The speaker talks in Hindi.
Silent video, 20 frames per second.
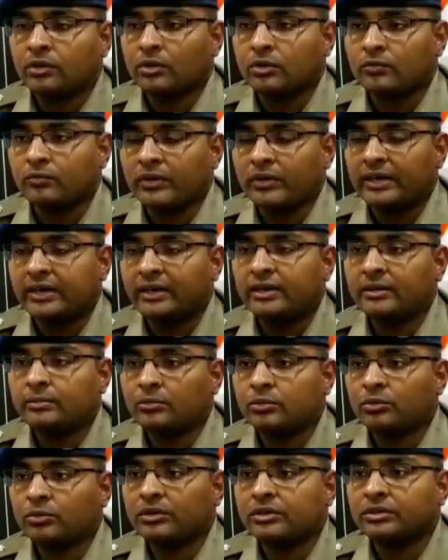और फाइनली
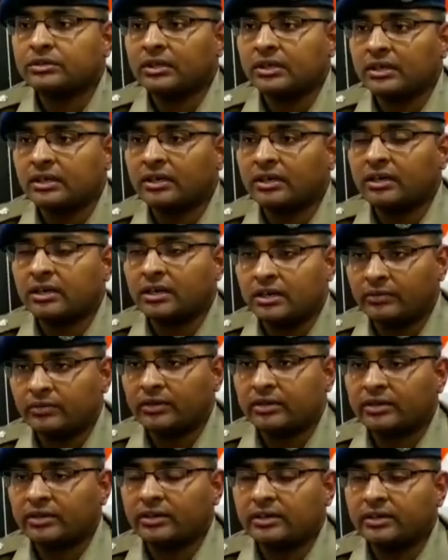हम लोगों ने इस घटना का
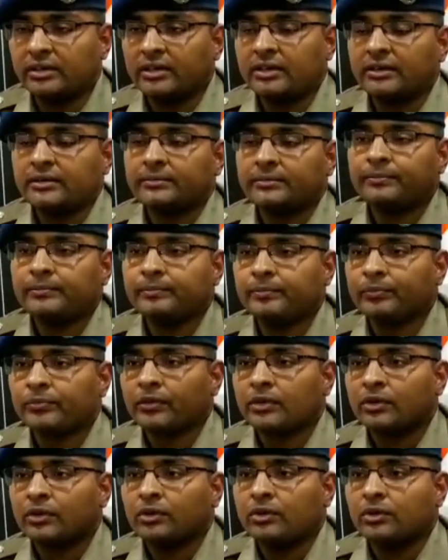अनावरण कर लिया है
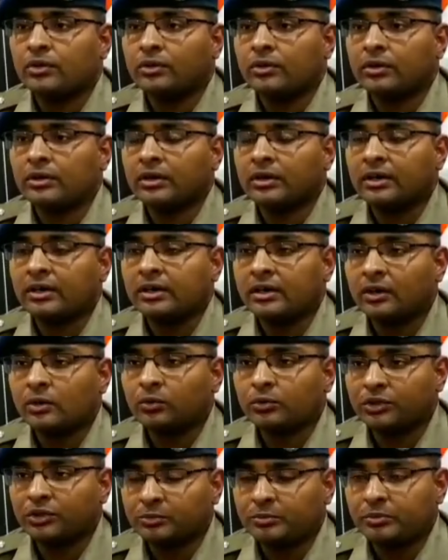और घटना
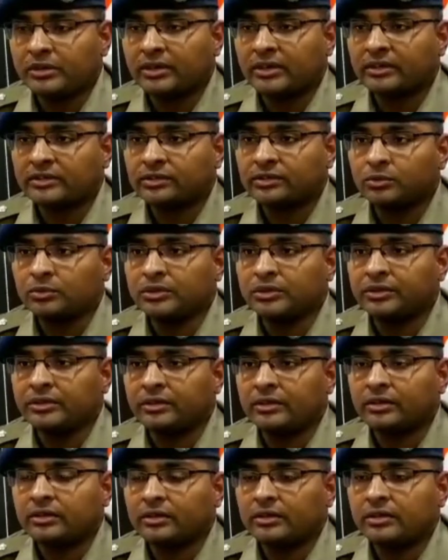कुछ इस प्रकार से हुई
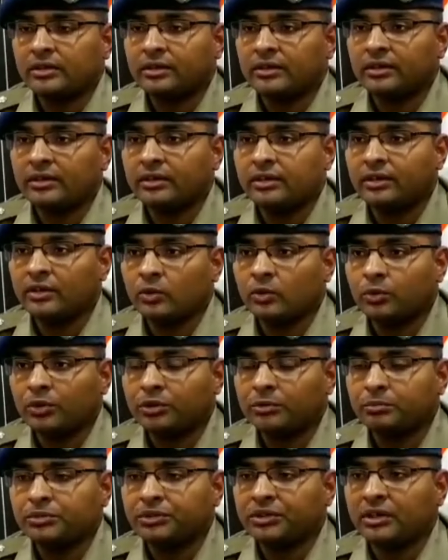थी कि ये
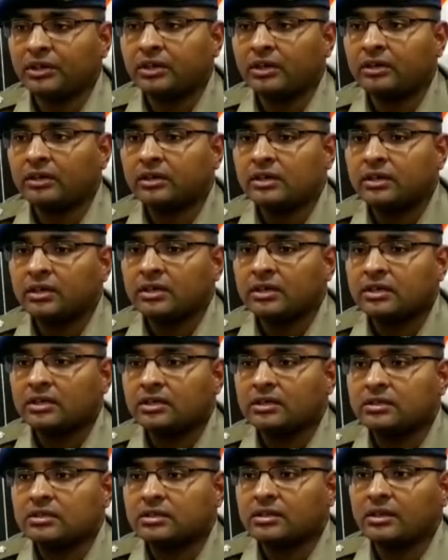रोहित मिश्रा
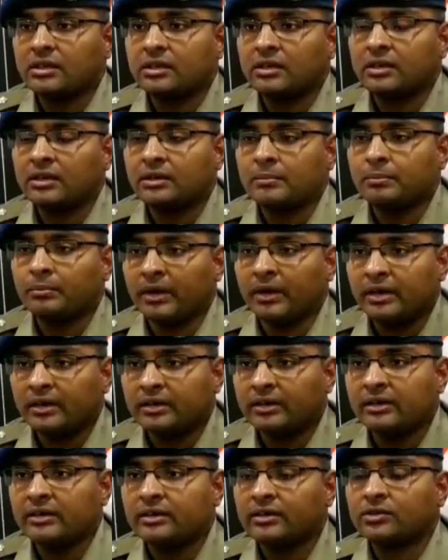इसकी एक
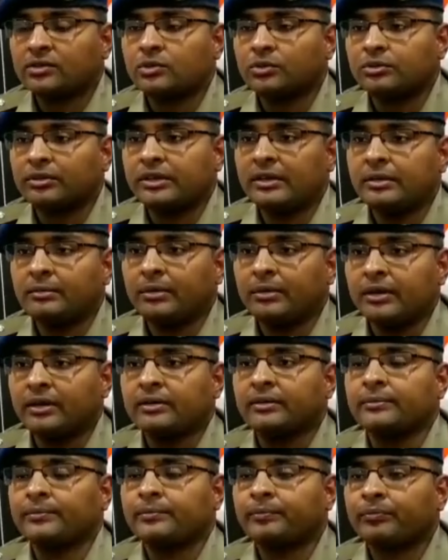बहन है सौतेली
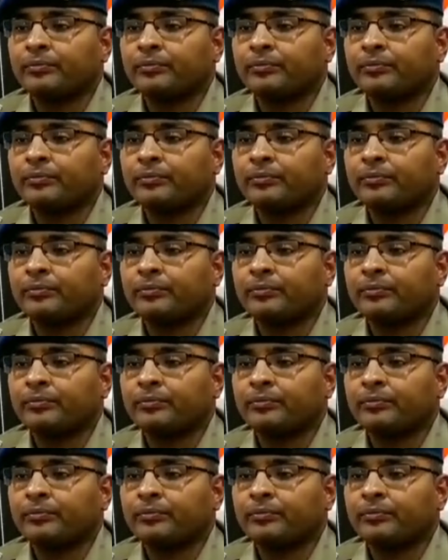बहन